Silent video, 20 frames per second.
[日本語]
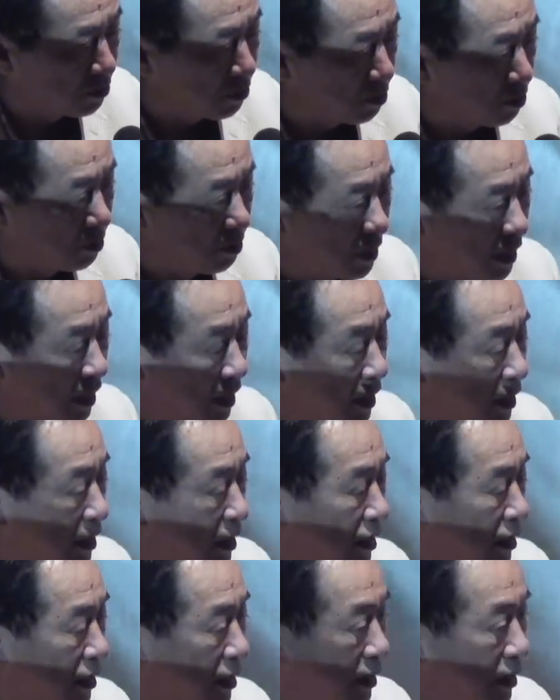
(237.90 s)
の言葉が
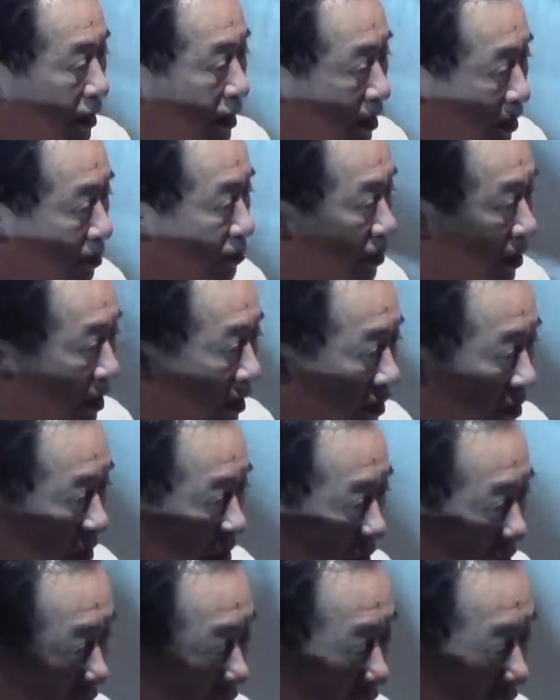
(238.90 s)
出てるわけです。